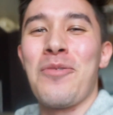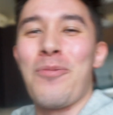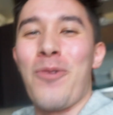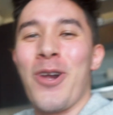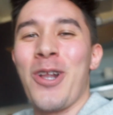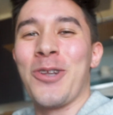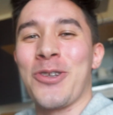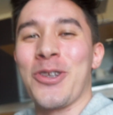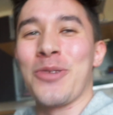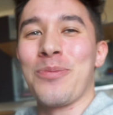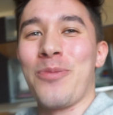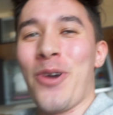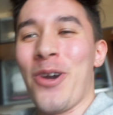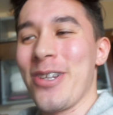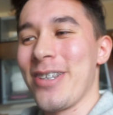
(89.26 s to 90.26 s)
понял,
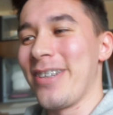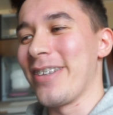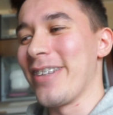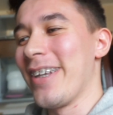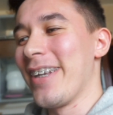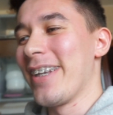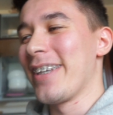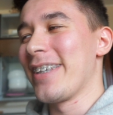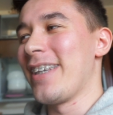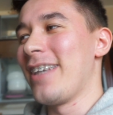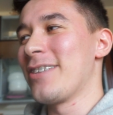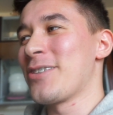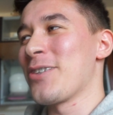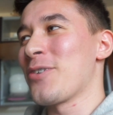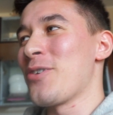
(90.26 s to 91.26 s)
тут понял.
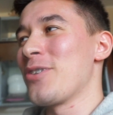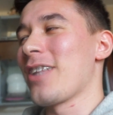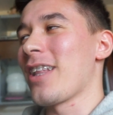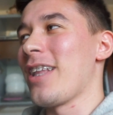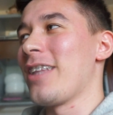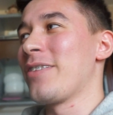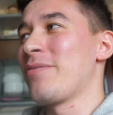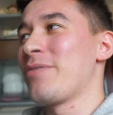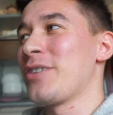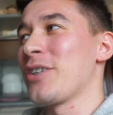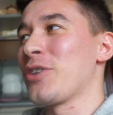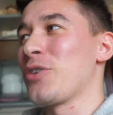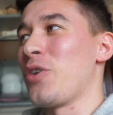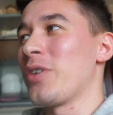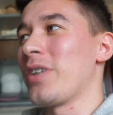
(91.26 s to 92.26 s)
Есть такой тренд в
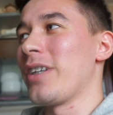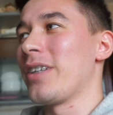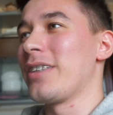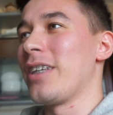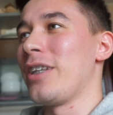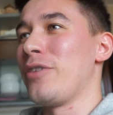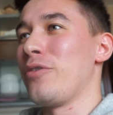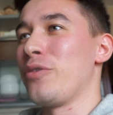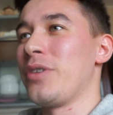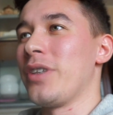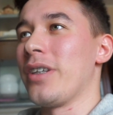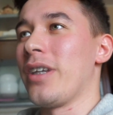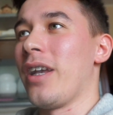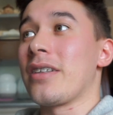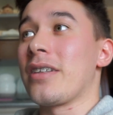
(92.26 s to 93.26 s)
ТикТоке, где
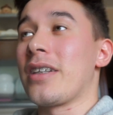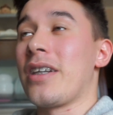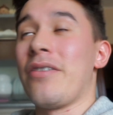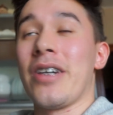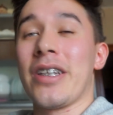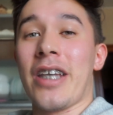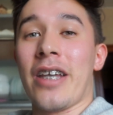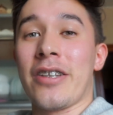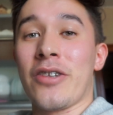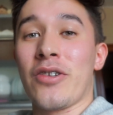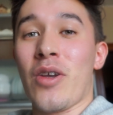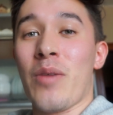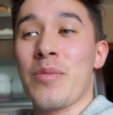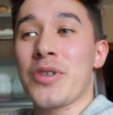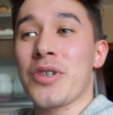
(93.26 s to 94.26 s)
люди говорят о
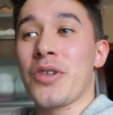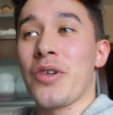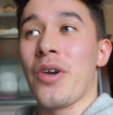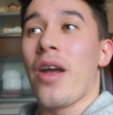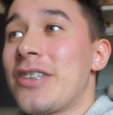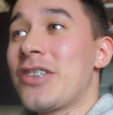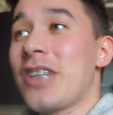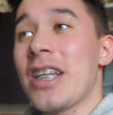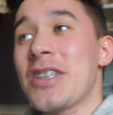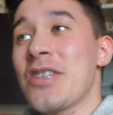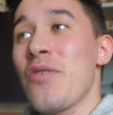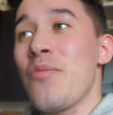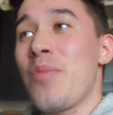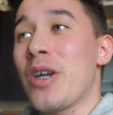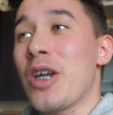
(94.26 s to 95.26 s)
том, что сейчас
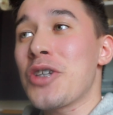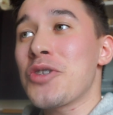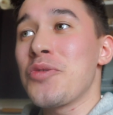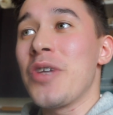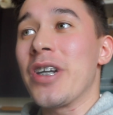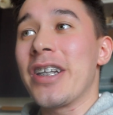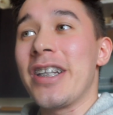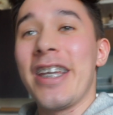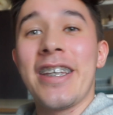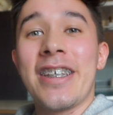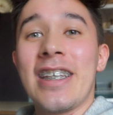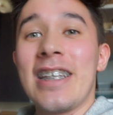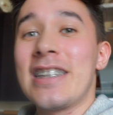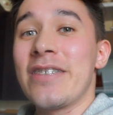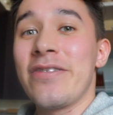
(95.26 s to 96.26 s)
я вам покажу
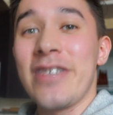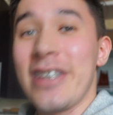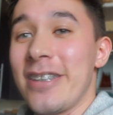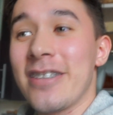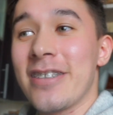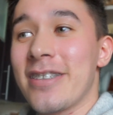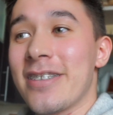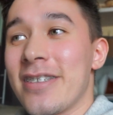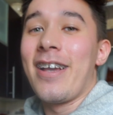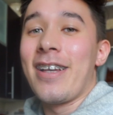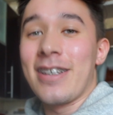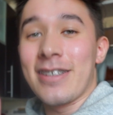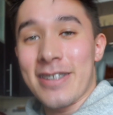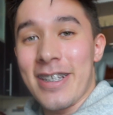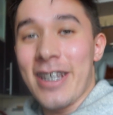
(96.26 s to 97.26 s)
наклейки из Винкс.
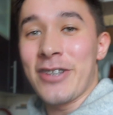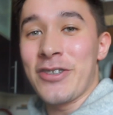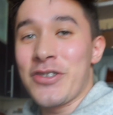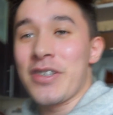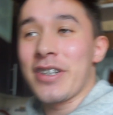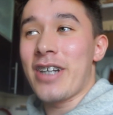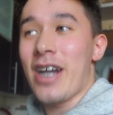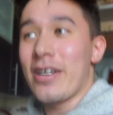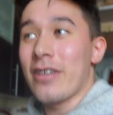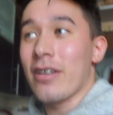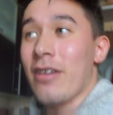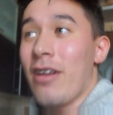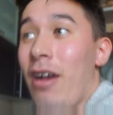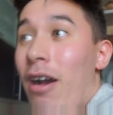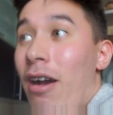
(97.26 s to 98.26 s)
И следующий
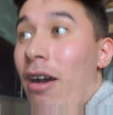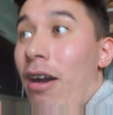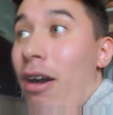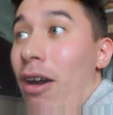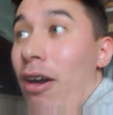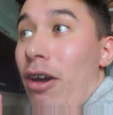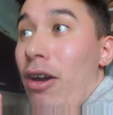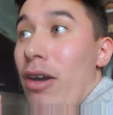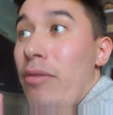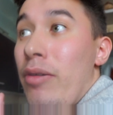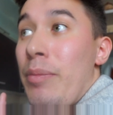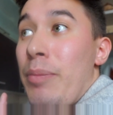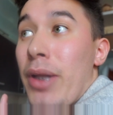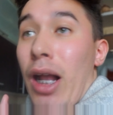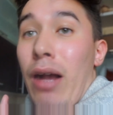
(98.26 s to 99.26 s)
кадр.
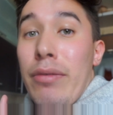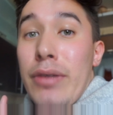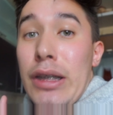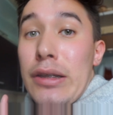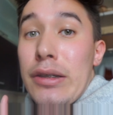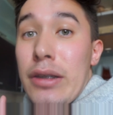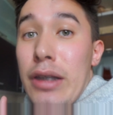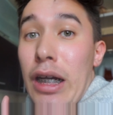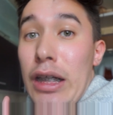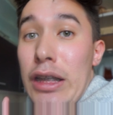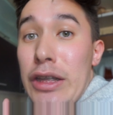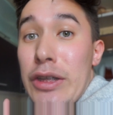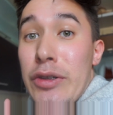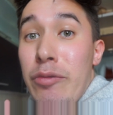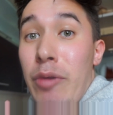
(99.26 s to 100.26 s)
Вы правда
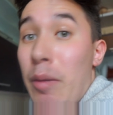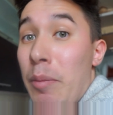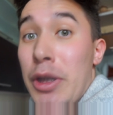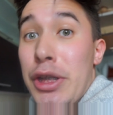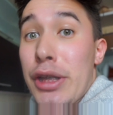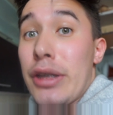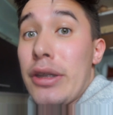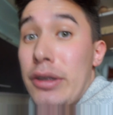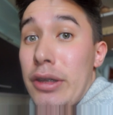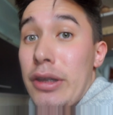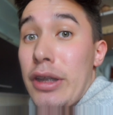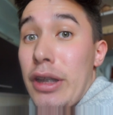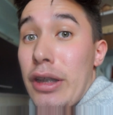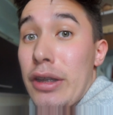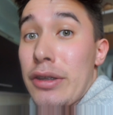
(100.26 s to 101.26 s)
остались? Вам это
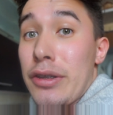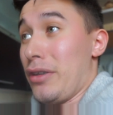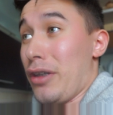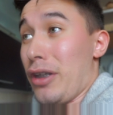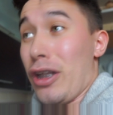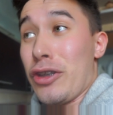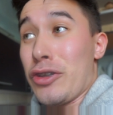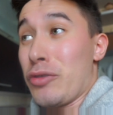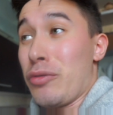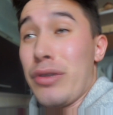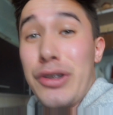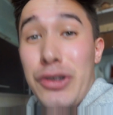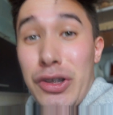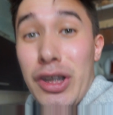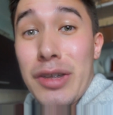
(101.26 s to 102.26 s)
интересно? Хорошо,
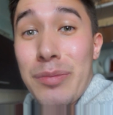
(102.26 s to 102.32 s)
сейчас